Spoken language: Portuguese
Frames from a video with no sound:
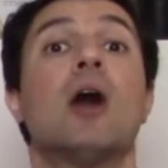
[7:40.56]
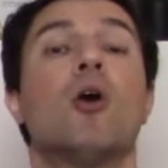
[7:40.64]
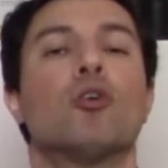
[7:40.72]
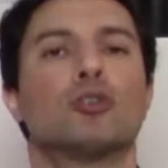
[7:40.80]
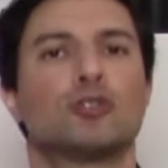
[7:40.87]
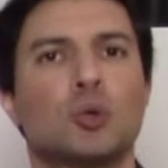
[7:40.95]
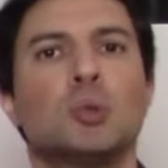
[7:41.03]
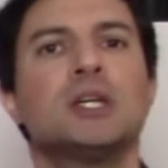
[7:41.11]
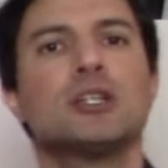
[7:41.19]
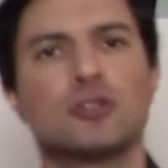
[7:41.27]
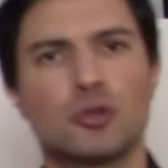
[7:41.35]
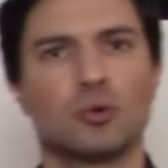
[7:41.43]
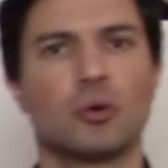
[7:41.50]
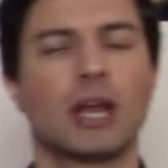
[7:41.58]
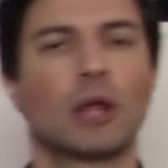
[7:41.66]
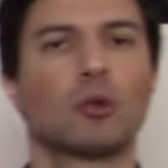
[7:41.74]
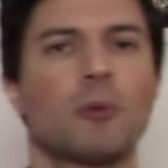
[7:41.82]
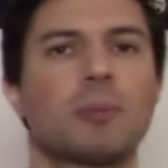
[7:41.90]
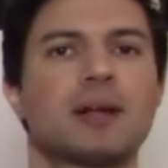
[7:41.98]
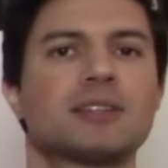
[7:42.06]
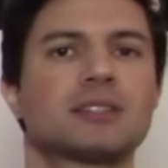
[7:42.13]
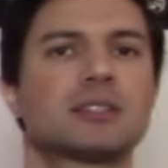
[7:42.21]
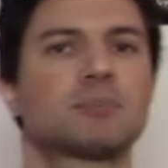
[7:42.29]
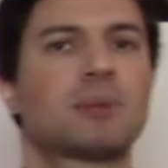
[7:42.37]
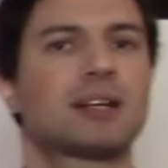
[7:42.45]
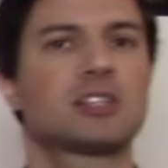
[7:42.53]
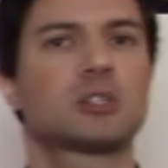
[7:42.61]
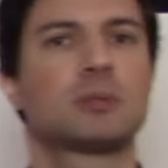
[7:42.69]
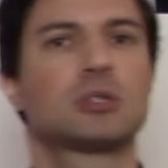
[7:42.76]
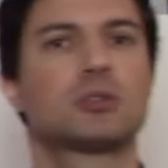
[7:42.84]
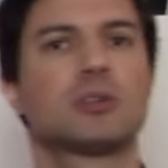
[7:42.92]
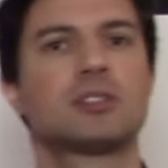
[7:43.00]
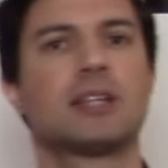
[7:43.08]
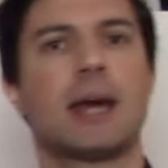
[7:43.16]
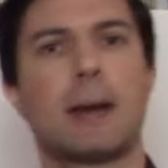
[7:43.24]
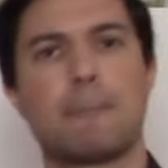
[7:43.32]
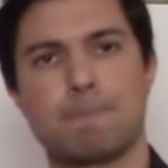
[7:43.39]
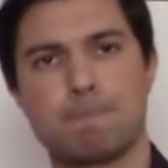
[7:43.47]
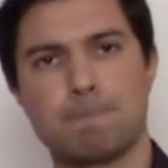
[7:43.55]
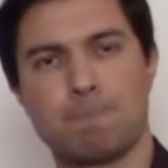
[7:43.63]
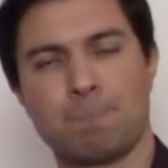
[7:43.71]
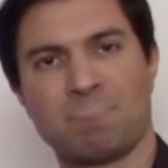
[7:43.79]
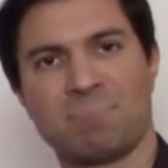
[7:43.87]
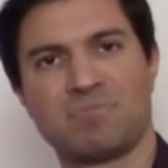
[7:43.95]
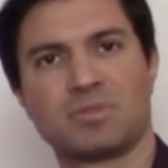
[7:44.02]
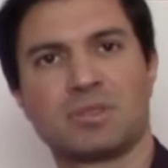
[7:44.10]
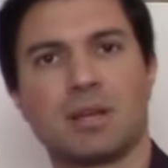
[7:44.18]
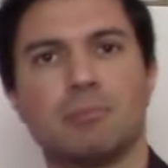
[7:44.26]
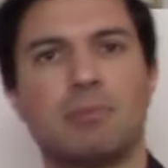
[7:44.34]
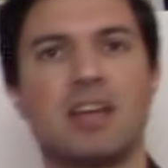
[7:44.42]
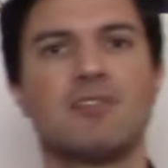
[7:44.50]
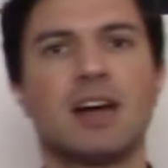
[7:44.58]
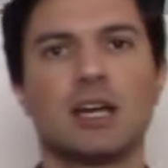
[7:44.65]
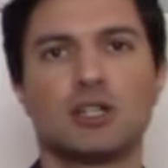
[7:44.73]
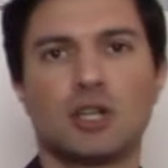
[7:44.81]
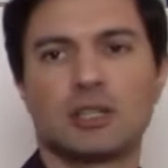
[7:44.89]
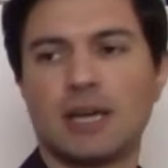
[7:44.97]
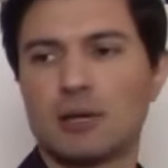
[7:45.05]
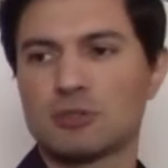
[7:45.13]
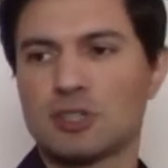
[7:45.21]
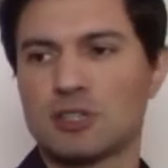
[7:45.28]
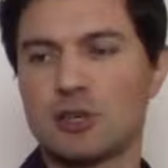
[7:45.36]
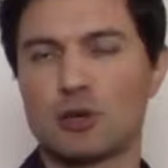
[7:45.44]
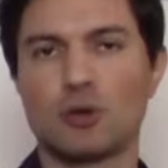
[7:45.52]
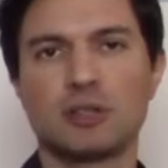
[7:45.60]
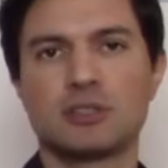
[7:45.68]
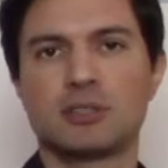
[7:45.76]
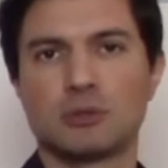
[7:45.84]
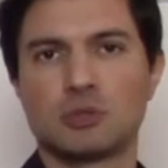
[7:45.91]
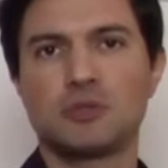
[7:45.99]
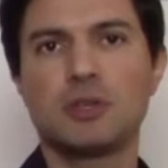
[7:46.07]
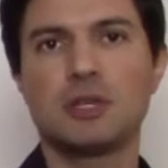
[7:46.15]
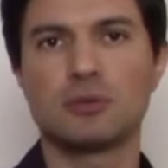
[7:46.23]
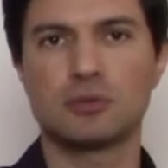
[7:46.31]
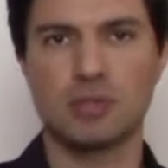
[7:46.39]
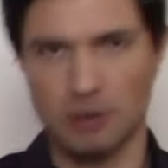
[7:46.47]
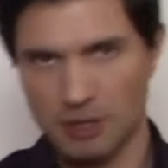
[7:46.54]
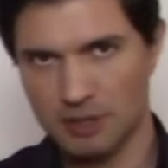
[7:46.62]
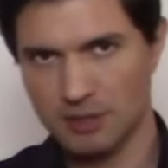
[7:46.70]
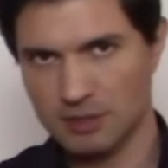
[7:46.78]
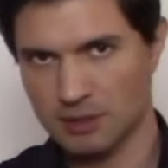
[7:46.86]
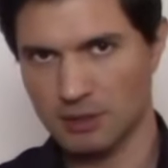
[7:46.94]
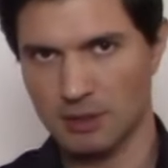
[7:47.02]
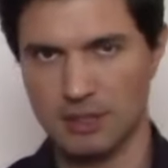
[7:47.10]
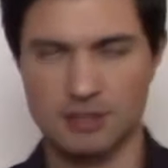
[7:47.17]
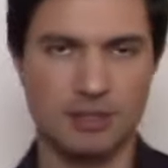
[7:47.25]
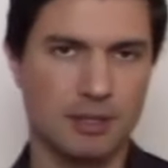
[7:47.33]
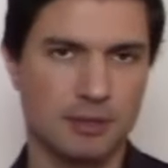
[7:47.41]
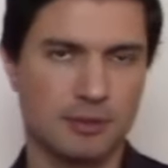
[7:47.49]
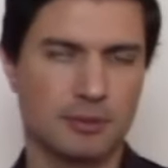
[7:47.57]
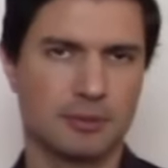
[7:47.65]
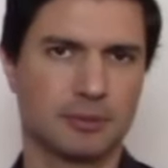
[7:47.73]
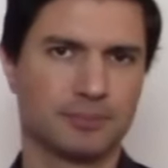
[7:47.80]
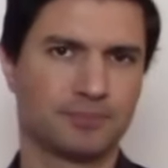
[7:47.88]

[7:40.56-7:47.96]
O juízo do Criador para essas pessoas é: também vai rejeitar o sacerdote e seus filhos, é o que diz esse texto.